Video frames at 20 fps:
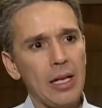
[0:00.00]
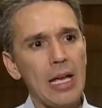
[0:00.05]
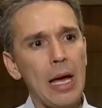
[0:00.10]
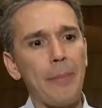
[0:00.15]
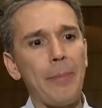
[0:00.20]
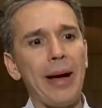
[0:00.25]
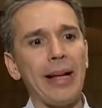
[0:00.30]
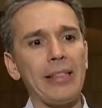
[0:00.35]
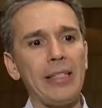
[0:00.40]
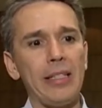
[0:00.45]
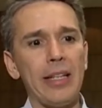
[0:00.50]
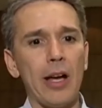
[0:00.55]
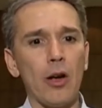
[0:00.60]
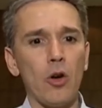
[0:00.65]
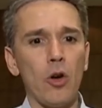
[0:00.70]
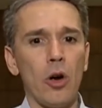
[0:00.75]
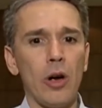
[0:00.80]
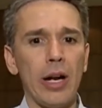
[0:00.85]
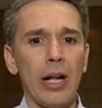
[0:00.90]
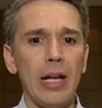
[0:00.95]
E a partir de
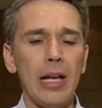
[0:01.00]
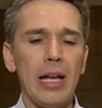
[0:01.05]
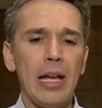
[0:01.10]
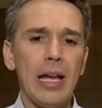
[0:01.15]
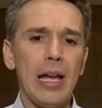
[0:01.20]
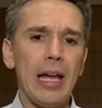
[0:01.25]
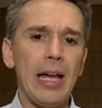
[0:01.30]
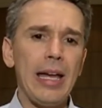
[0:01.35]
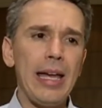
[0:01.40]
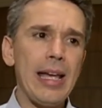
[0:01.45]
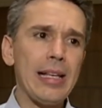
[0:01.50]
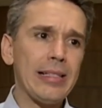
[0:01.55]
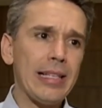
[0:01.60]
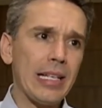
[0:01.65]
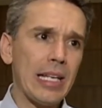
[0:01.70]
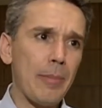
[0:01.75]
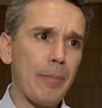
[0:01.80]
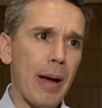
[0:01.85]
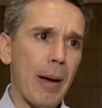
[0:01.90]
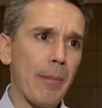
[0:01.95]
agora, esse
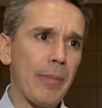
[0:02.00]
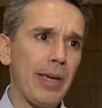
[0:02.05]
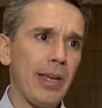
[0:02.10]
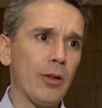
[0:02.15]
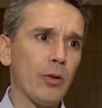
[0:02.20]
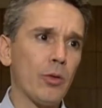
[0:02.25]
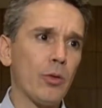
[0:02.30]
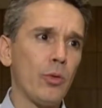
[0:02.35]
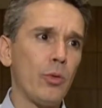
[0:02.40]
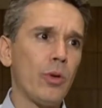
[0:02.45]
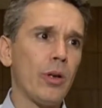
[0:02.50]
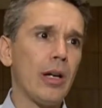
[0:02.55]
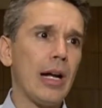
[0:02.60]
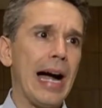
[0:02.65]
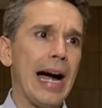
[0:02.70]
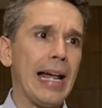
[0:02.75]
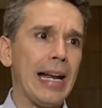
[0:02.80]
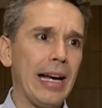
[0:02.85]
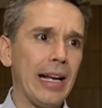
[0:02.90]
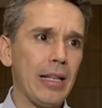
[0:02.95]
equipamento,
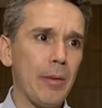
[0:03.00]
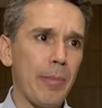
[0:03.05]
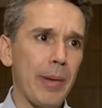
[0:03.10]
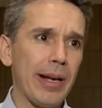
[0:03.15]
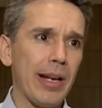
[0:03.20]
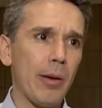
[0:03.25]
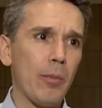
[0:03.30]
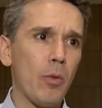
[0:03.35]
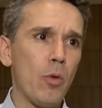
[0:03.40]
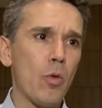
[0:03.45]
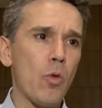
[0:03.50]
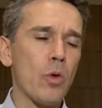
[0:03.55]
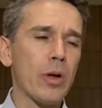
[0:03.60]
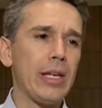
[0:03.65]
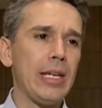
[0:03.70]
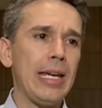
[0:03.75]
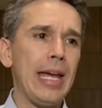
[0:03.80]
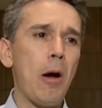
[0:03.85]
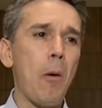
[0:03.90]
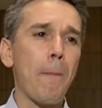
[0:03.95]
a Arena de Pernambuco,
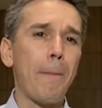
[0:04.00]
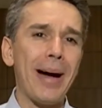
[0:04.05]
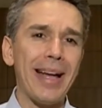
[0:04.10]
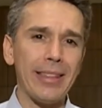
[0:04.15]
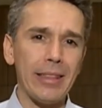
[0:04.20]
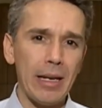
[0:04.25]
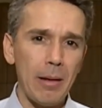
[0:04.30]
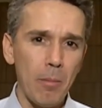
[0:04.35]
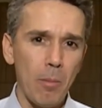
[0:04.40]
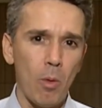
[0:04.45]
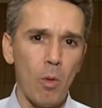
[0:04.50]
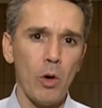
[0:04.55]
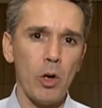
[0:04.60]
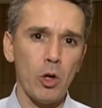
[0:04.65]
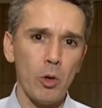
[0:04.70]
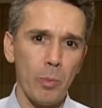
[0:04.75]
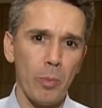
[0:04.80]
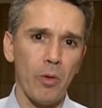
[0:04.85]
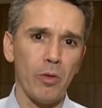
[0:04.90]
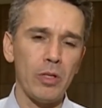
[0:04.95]
que é um
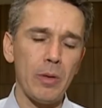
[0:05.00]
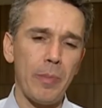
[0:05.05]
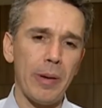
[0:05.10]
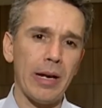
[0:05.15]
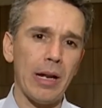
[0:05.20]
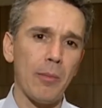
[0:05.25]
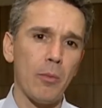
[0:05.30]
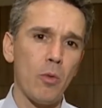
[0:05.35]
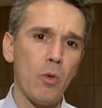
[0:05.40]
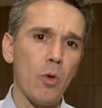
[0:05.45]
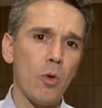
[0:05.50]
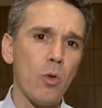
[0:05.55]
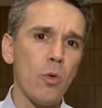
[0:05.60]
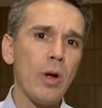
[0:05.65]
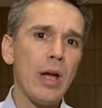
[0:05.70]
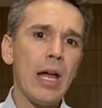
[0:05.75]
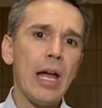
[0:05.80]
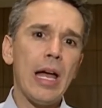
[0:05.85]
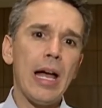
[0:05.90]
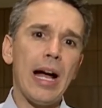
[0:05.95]
patrimônio do povo de
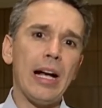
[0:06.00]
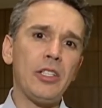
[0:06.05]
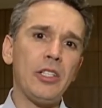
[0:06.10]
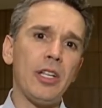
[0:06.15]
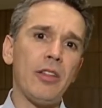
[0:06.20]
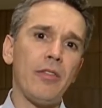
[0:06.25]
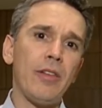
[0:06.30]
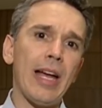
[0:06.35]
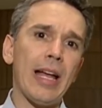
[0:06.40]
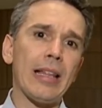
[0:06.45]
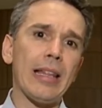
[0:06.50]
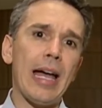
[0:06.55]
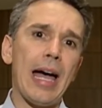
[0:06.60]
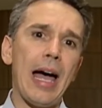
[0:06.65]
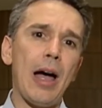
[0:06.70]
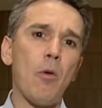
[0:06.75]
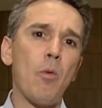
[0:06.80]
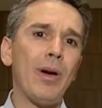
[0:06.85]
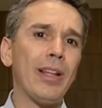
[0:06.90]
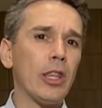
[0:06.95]
Pernambuco, a gente vem a
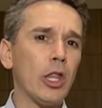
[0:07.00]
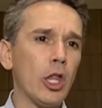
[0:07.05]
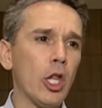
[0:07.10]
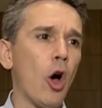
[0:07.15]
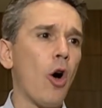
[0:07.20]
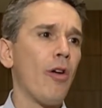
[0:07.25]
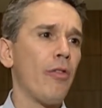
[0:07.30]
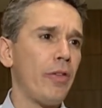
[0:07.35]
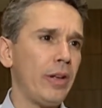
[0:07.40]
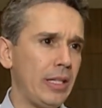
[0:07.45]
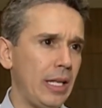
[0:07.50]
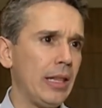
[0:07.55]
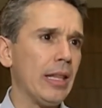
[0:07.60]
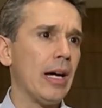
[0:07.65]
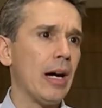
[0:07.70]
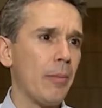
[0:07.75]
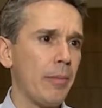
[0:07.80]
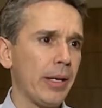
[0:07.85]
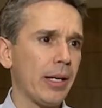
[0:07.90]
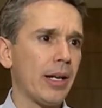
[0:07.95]
dar uma nova
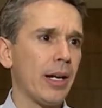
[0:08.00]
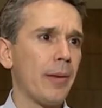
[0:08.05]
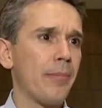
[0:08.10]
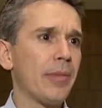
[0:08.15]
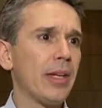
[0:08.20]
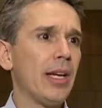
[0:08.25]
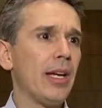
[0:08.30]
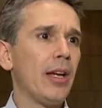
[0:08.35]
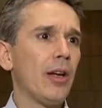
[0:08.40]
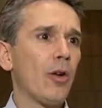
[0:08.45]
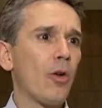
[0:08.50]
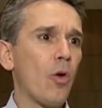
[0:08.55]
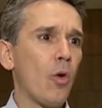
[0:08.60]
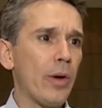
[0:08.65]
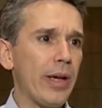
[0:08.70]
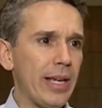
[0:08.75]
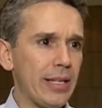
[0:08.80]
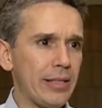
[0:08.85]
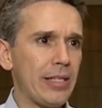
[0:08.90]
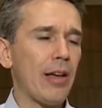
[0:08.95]
dinâmica
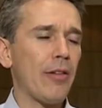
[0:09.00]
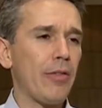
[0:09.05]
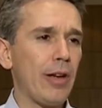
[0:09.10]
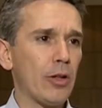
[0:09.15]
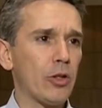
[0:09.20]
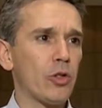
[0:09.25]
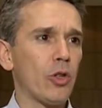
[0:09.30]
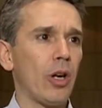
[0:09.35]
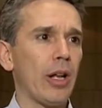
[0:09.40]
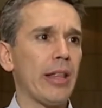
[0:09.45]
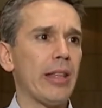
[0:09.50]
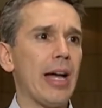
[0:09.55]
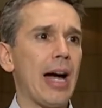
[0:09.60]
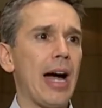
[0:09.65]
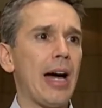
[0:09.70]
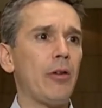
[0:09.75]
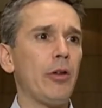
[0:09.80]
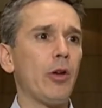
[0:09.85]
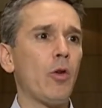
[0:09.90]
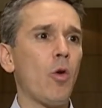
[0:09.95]
com esse evento
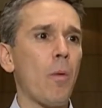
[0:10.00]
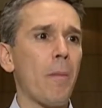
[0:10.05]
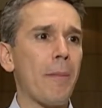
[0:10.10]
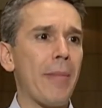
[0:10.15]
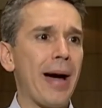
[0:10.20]
solidário e com